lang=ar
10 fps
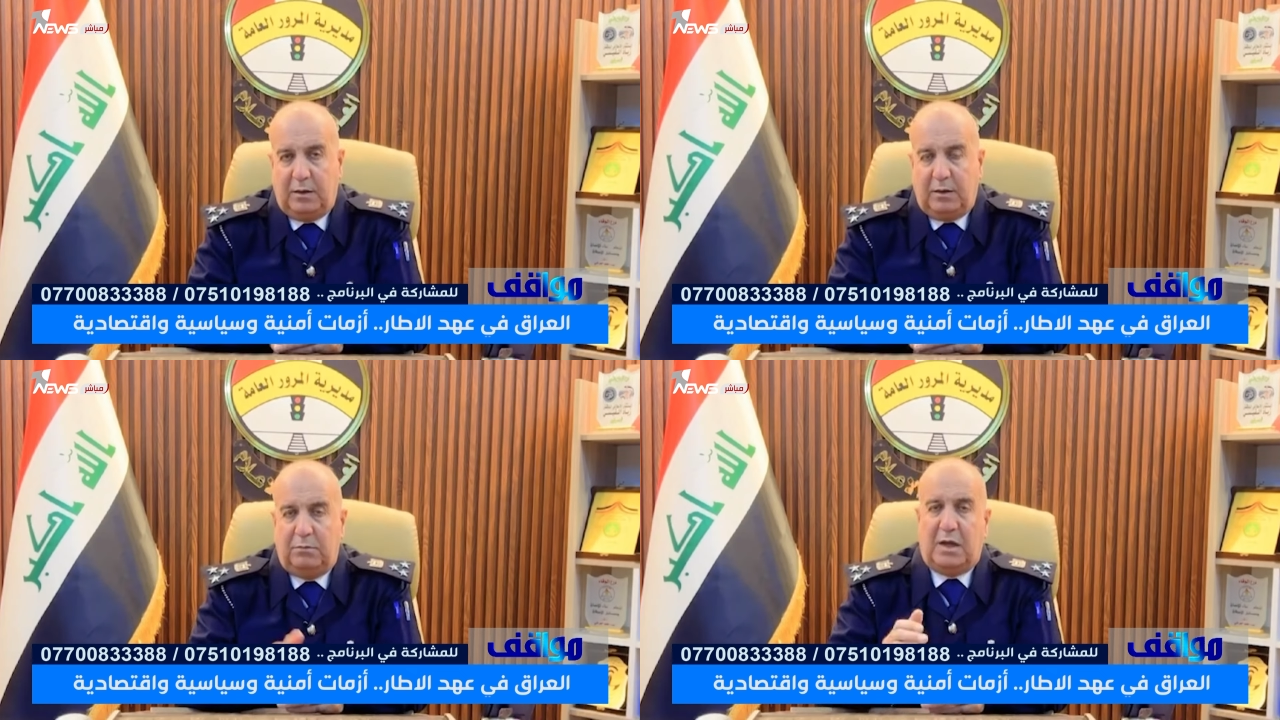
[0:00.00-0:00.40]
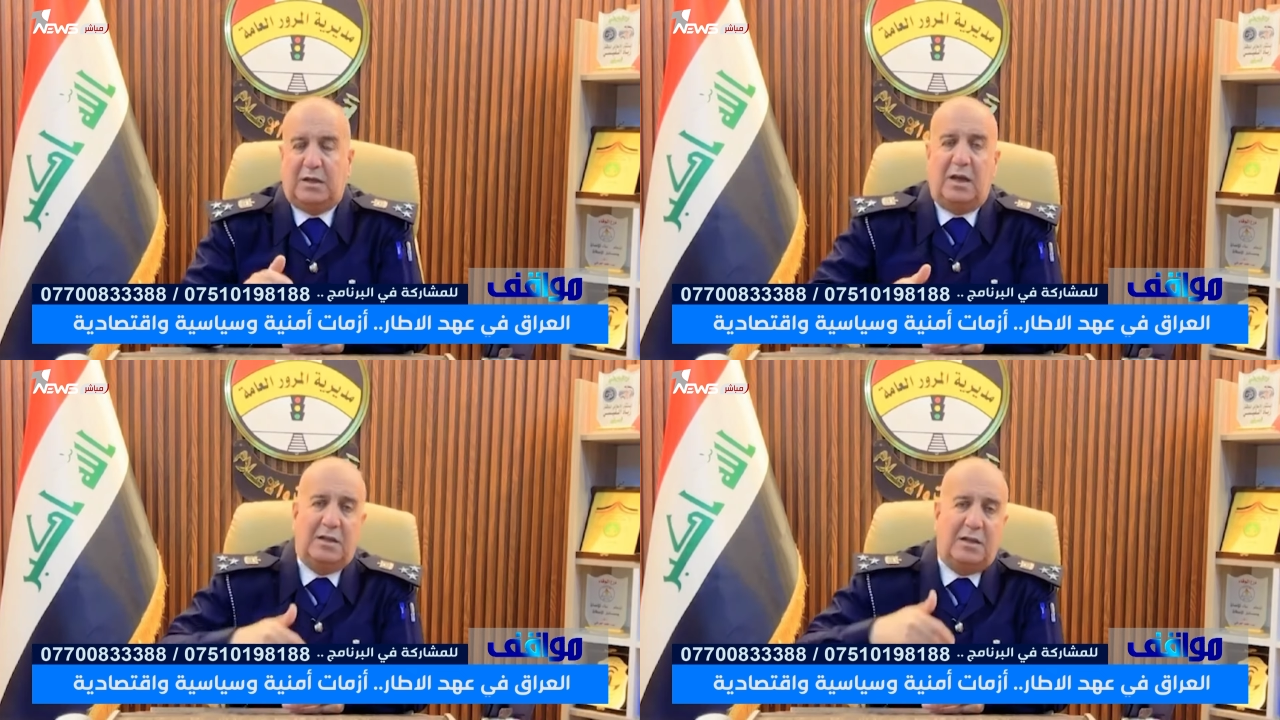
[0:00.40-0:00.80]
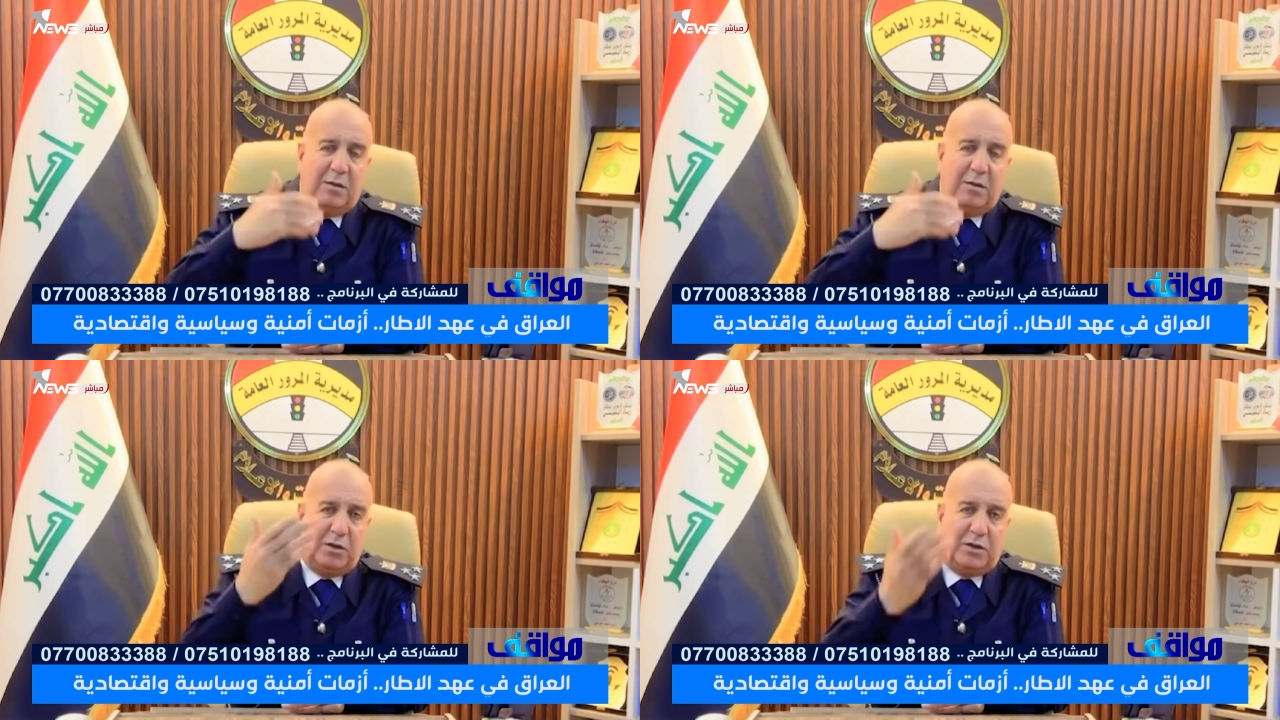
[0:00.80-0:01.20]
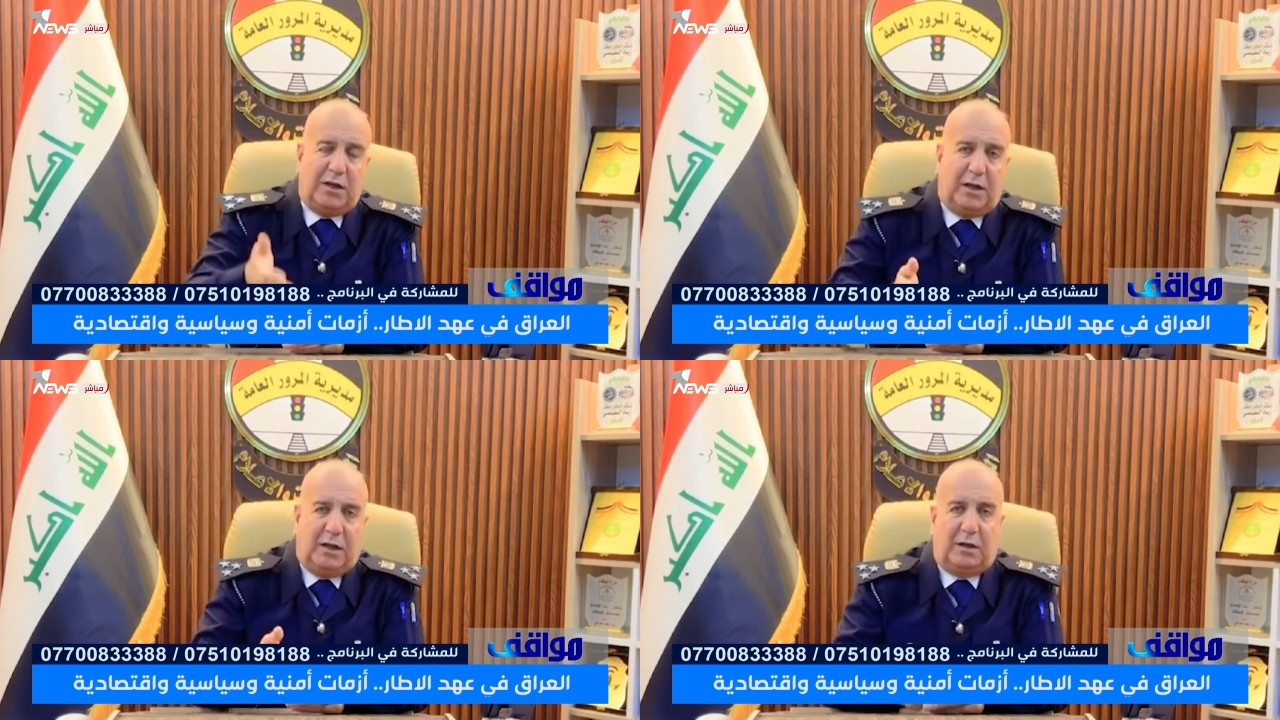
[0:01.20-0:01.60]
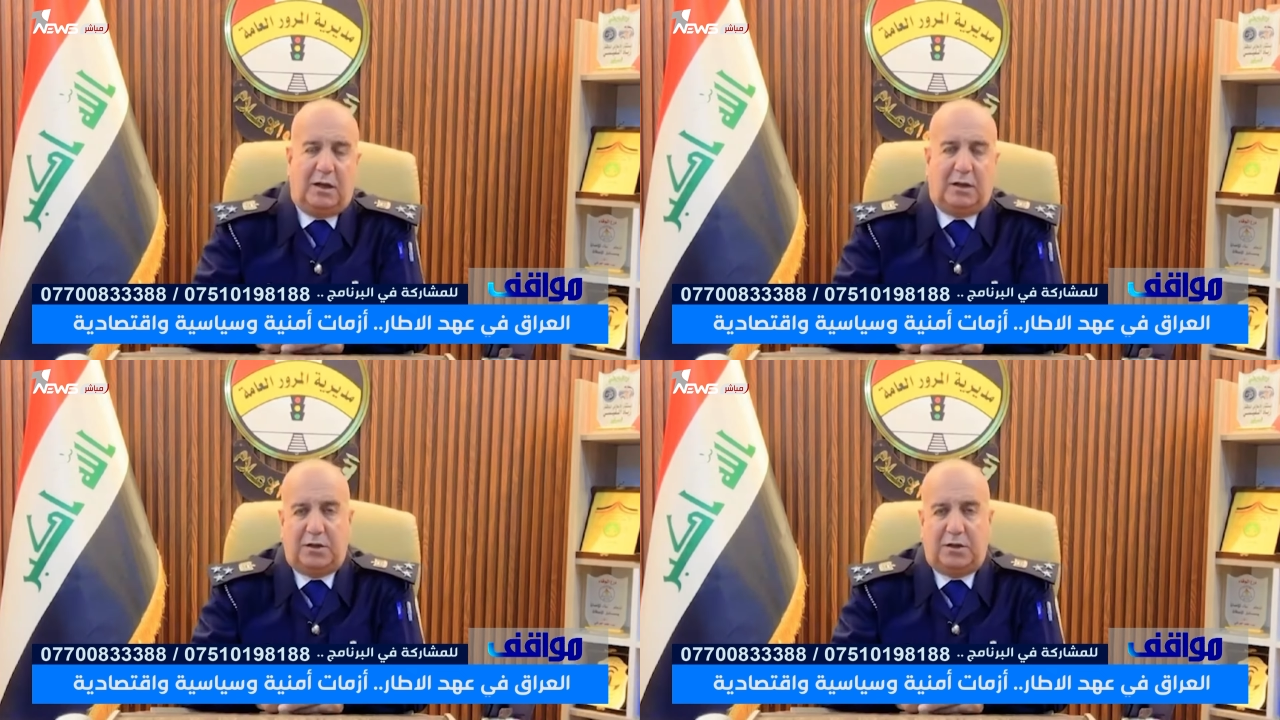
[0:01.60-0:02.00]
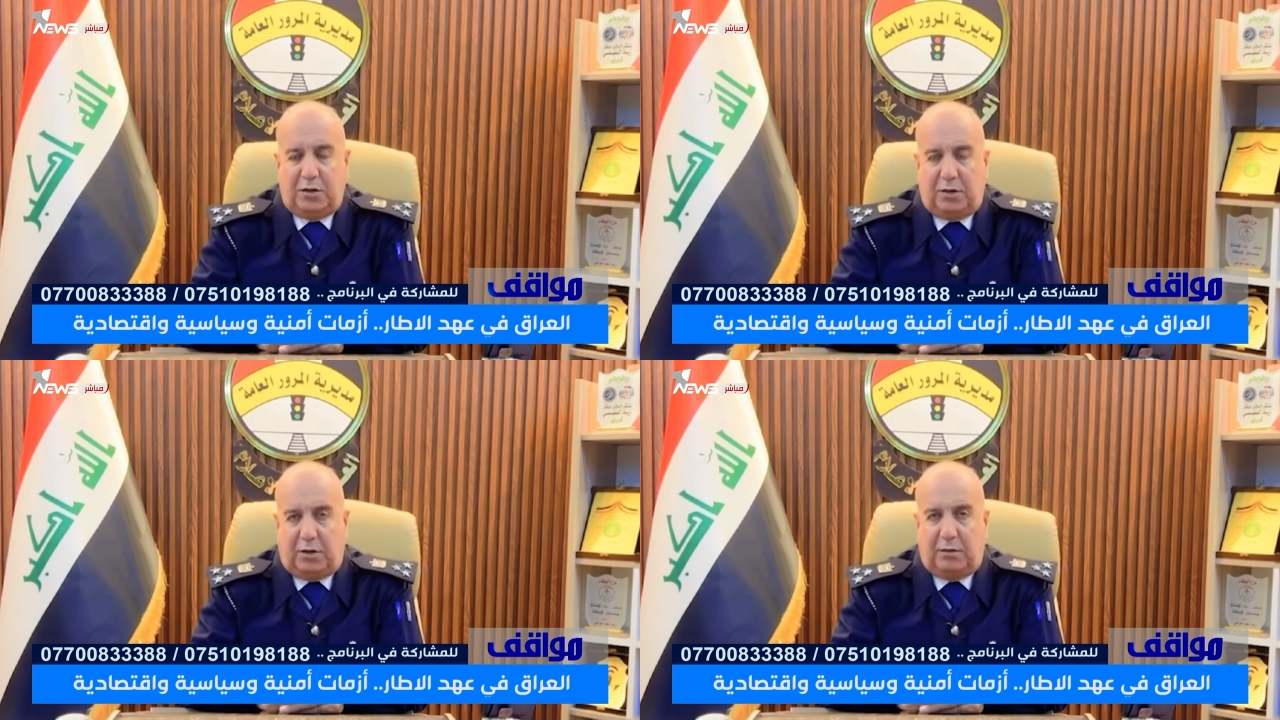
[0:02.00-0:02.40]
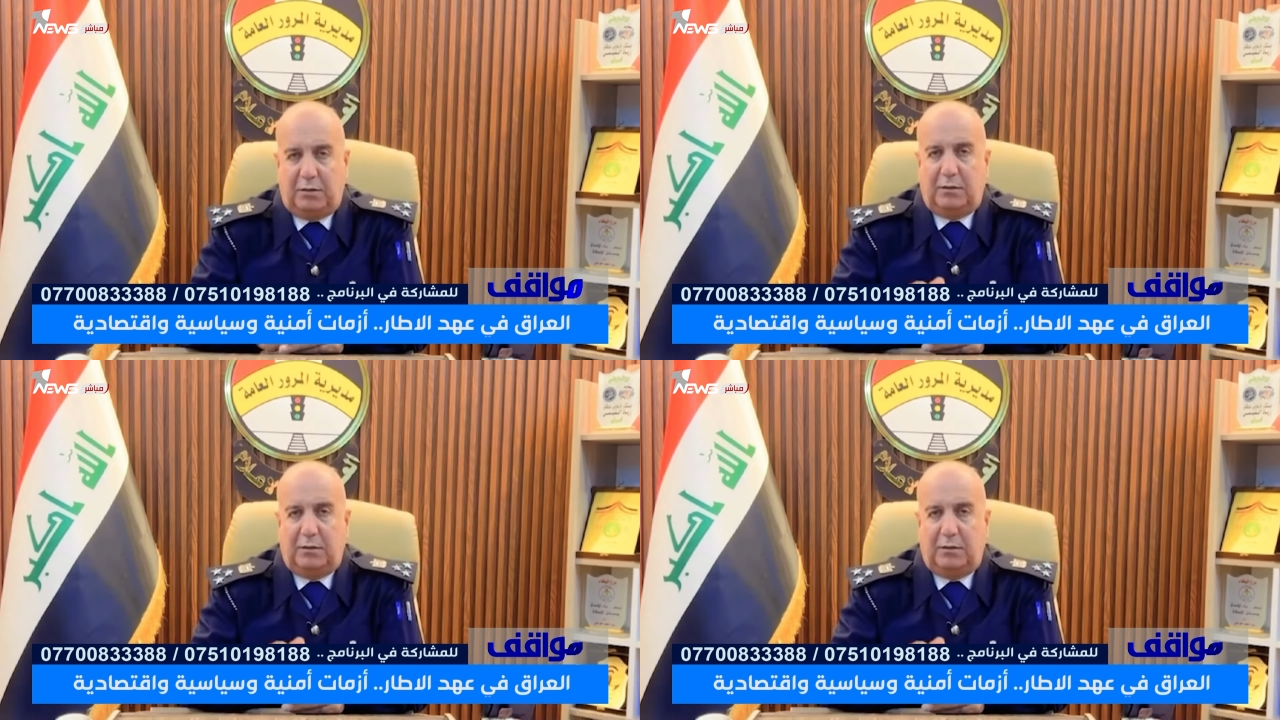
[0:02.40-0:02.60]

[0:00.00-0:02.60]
مددنا المدة ثلاثة أشهر